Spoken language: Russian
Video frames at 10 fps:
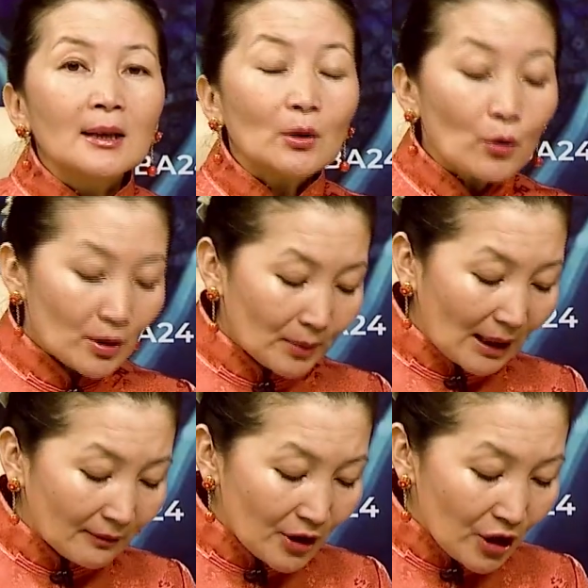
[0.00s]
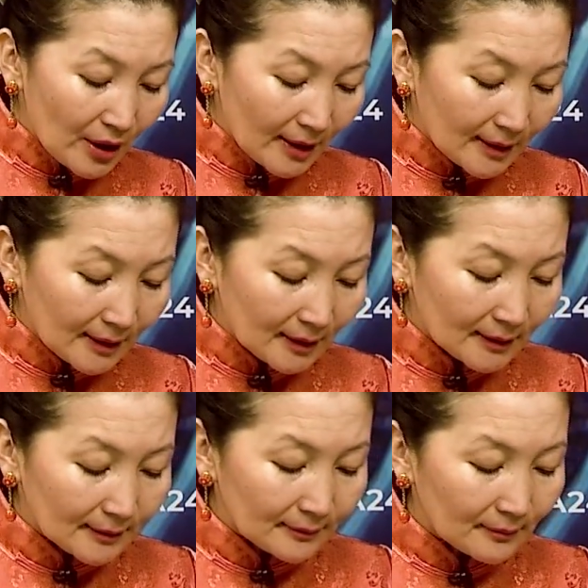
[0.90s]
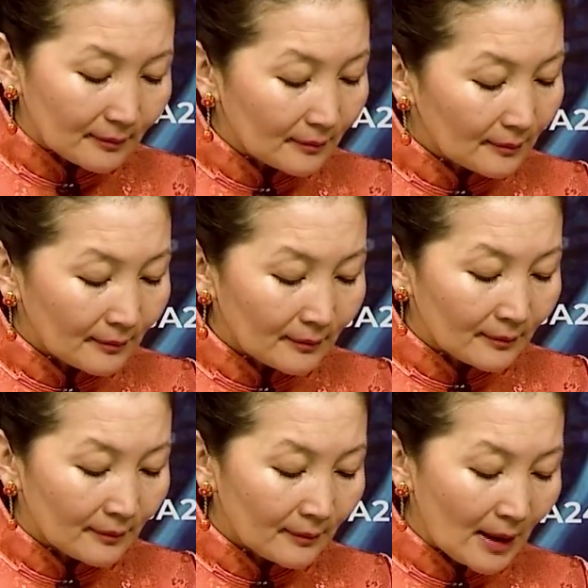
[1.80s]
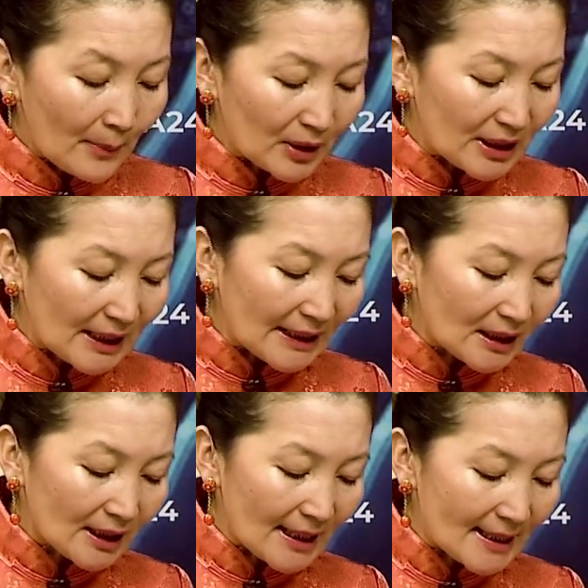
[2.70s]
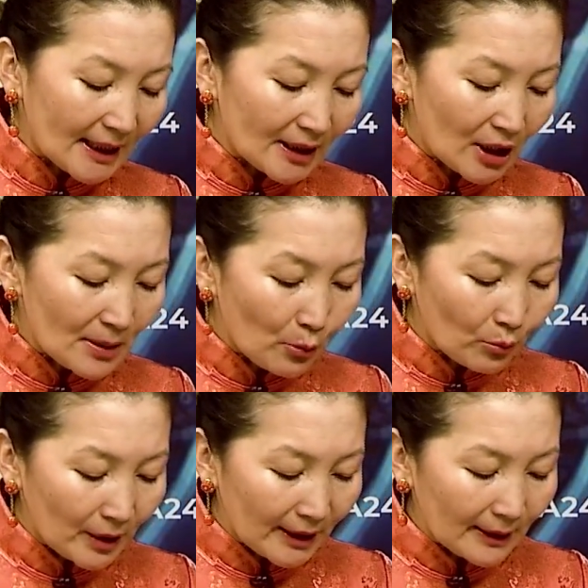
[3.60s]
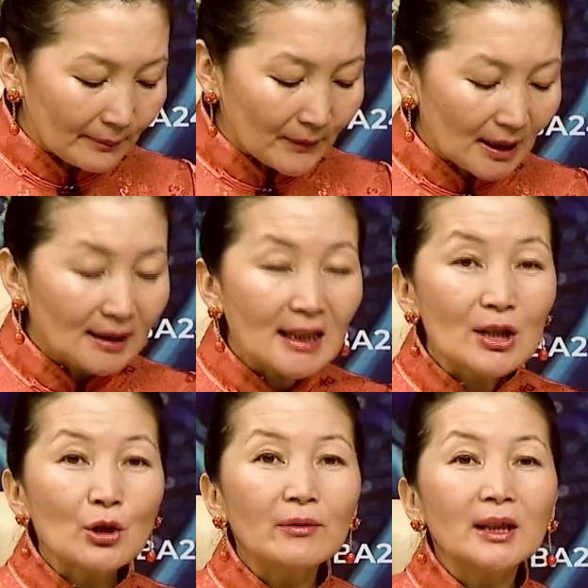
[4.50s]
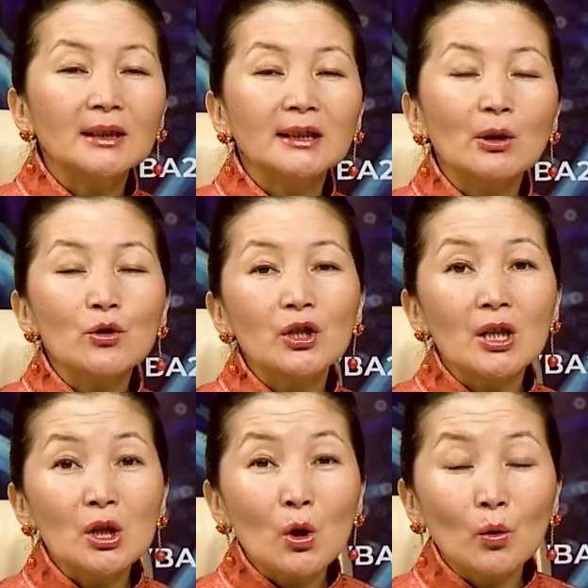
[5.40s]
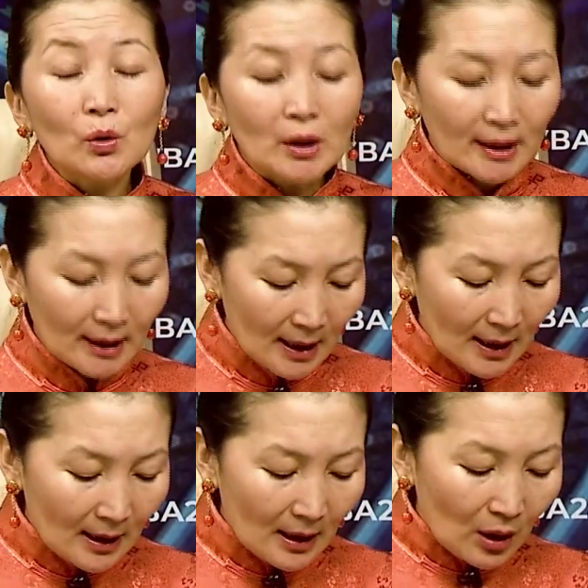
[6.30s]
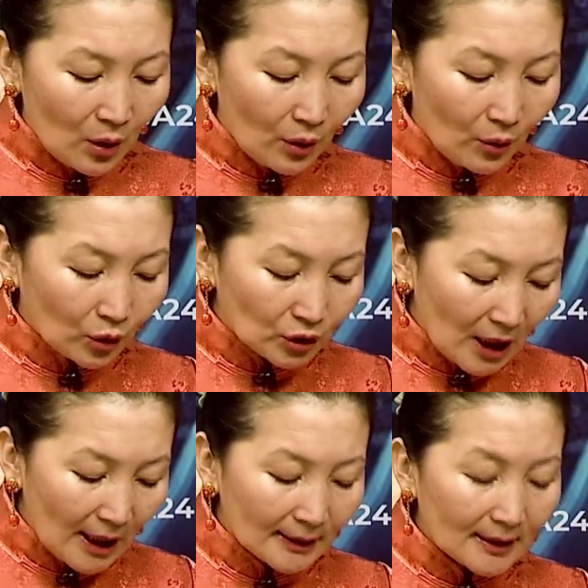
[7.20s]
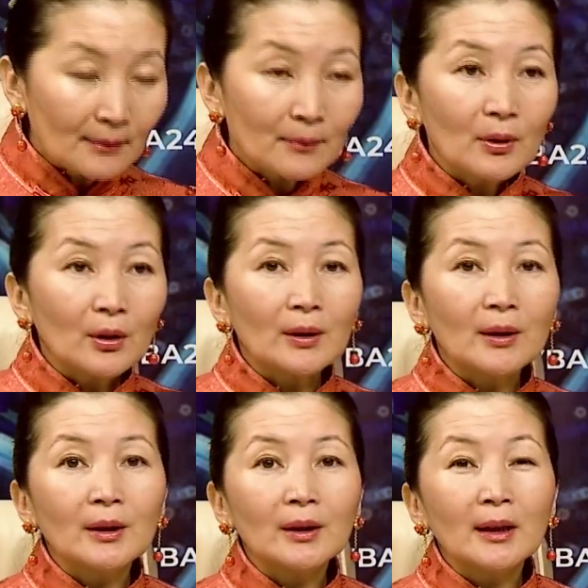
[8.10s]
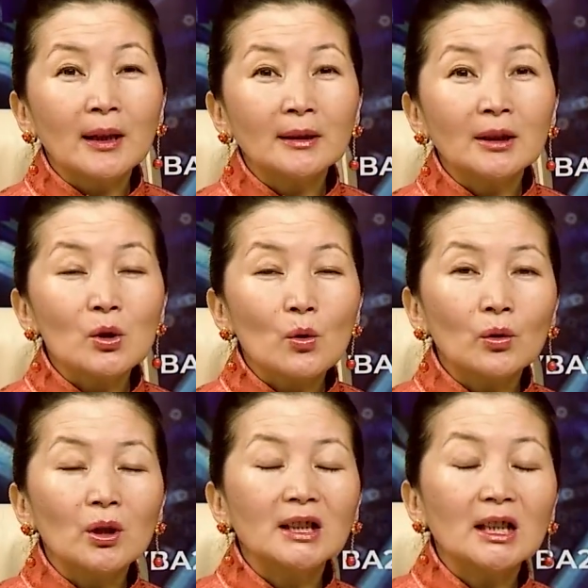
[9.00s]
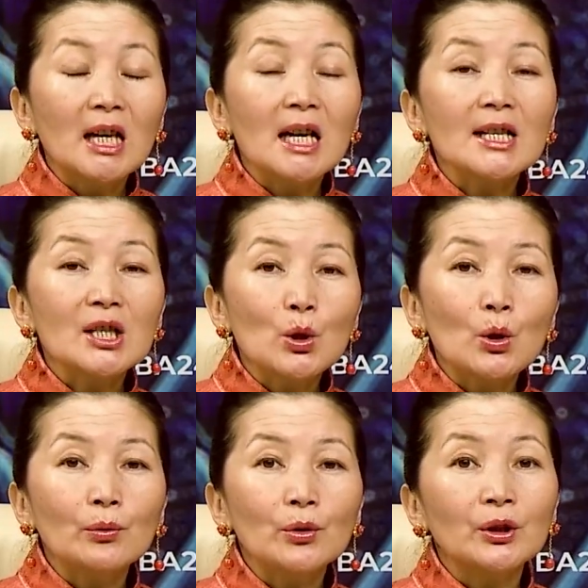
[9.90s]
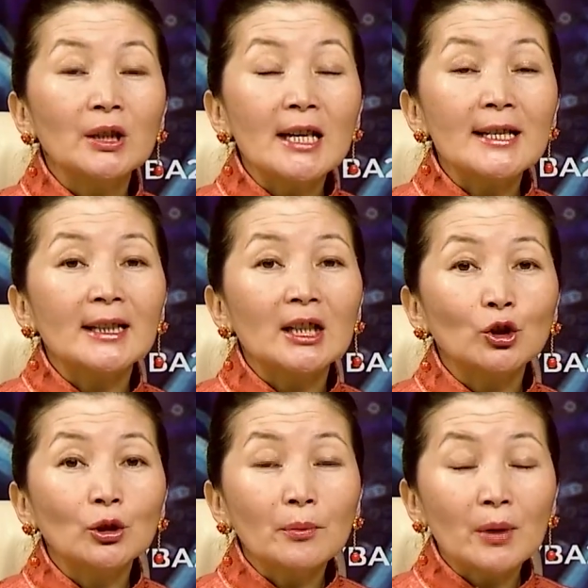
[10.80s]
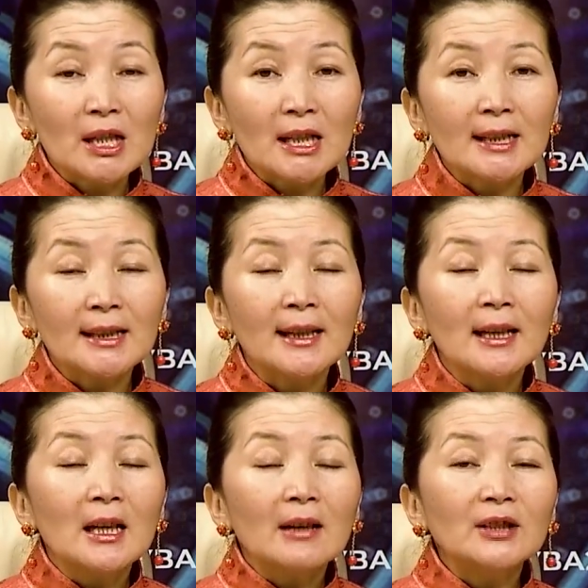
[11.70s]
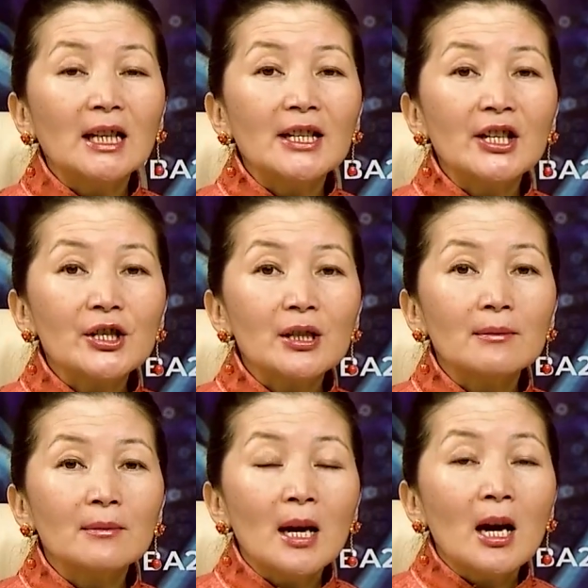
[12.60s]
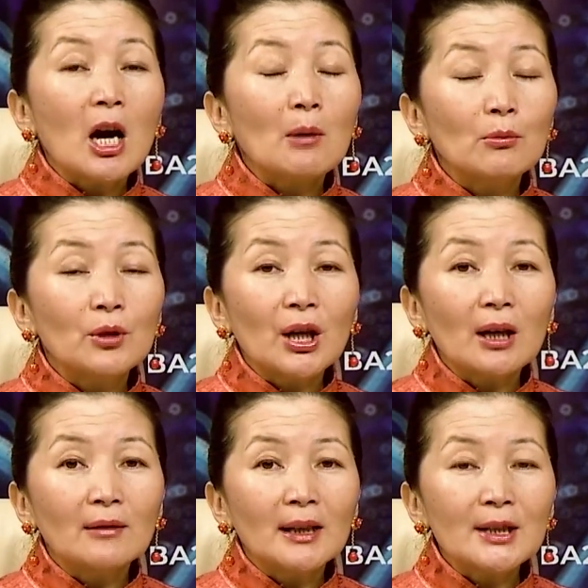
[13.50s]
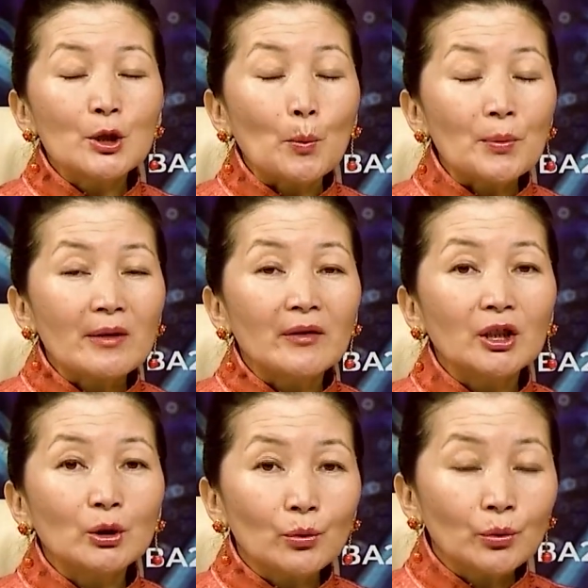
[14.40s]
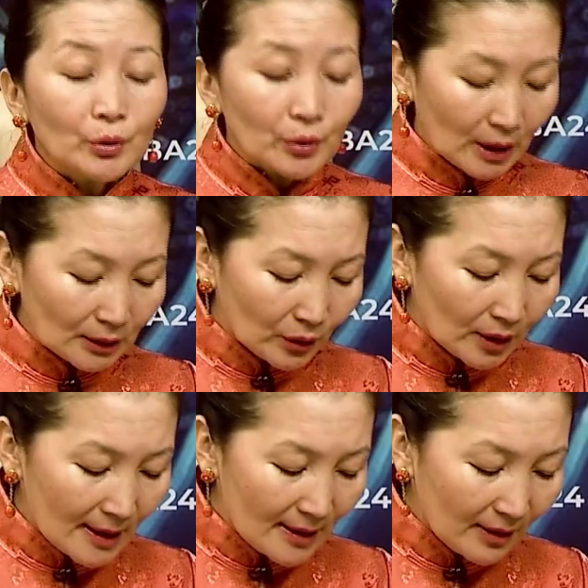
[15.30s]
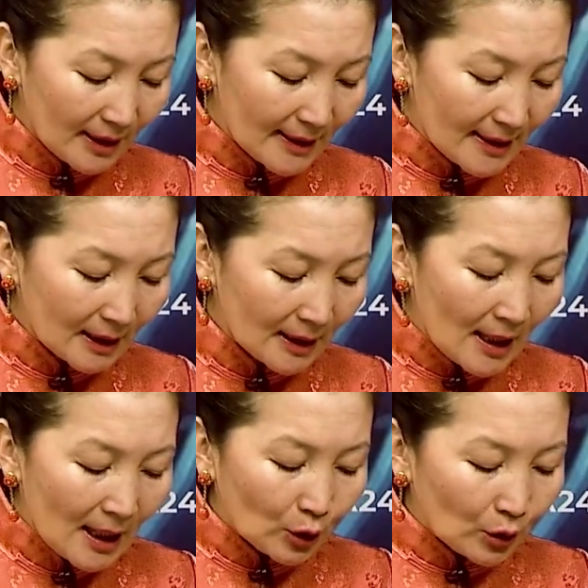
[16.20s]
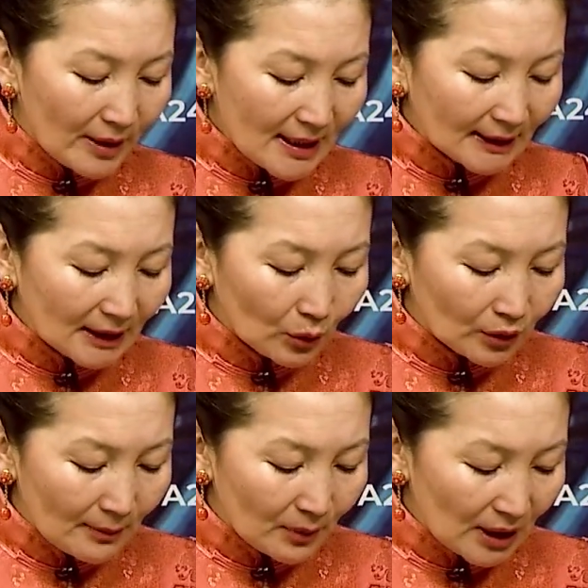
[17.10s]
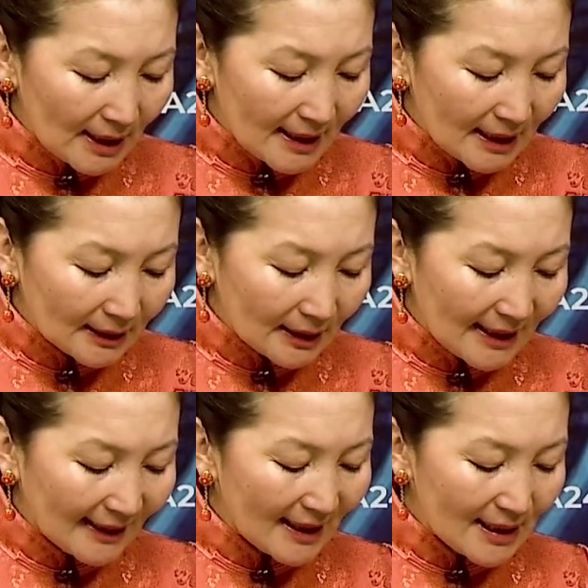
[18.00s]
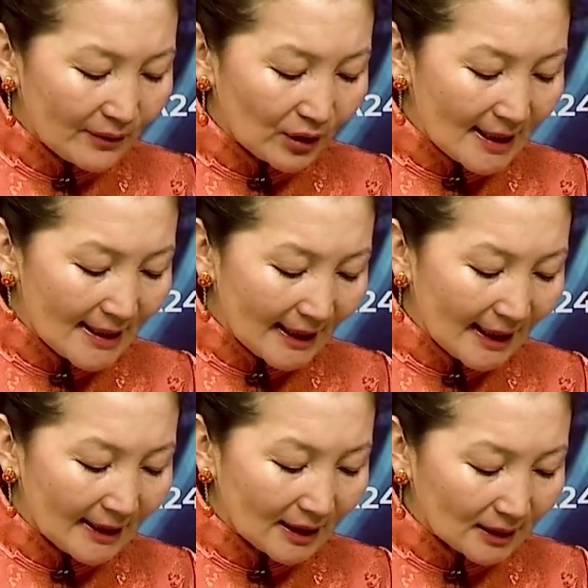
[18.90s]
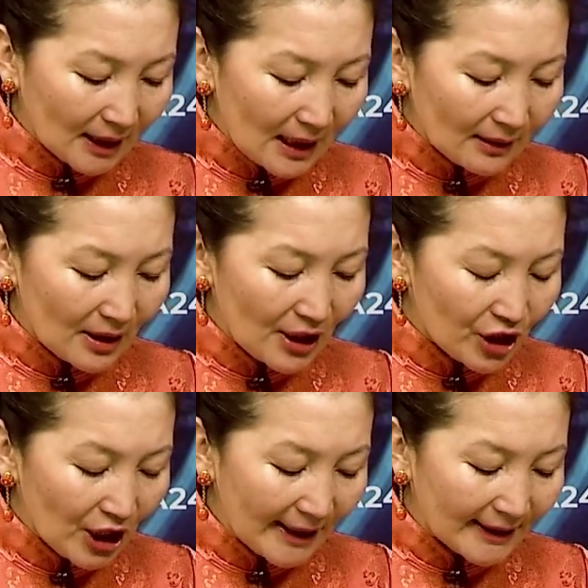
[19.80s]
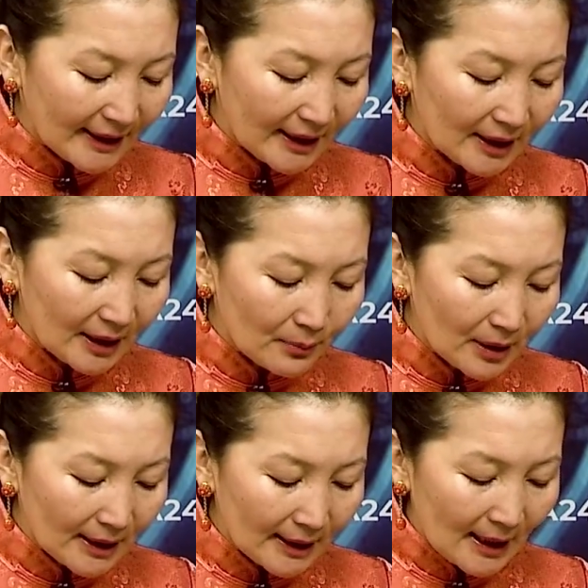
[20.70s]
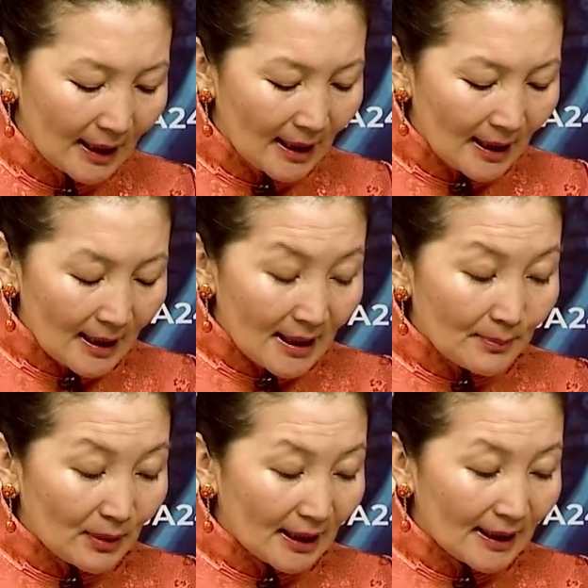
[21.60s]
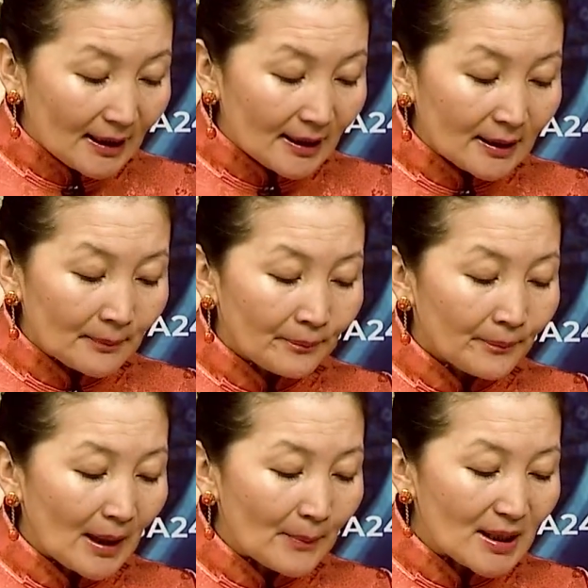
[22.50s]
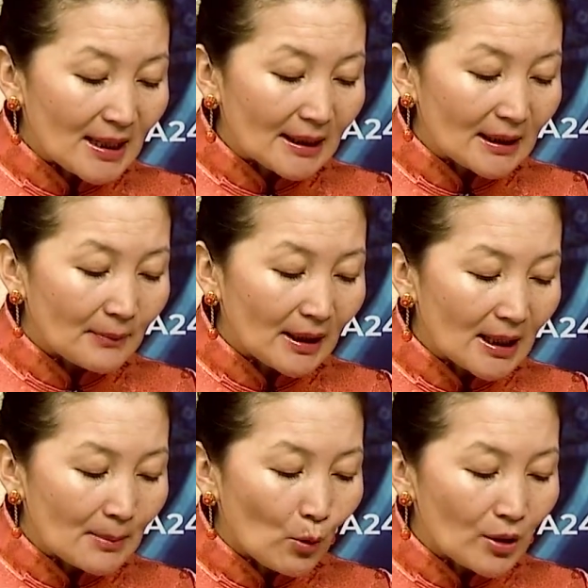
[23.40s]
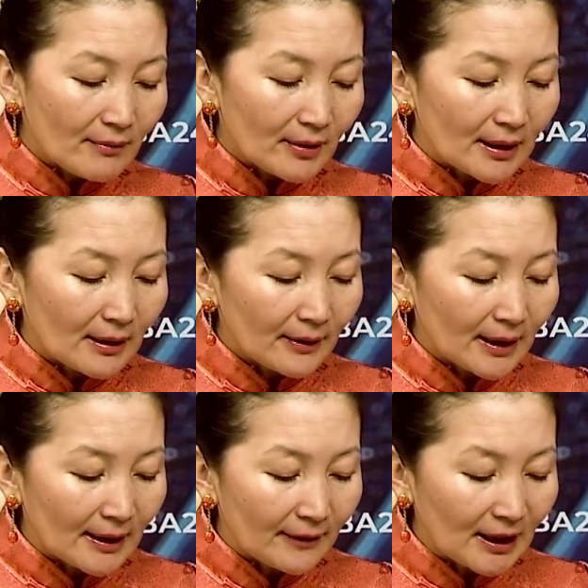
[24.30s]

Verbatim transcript: такой справочник определитель растений республики. И на основе этой научной школы Конгара. А, эта школа дала основу для Серенот Пашки в дальнейшем опубликовать собственный труд, который называется «Тувинская народная медицина, лекарственные растения, травы, лишайники, грибы» с параллельным описанием их использования в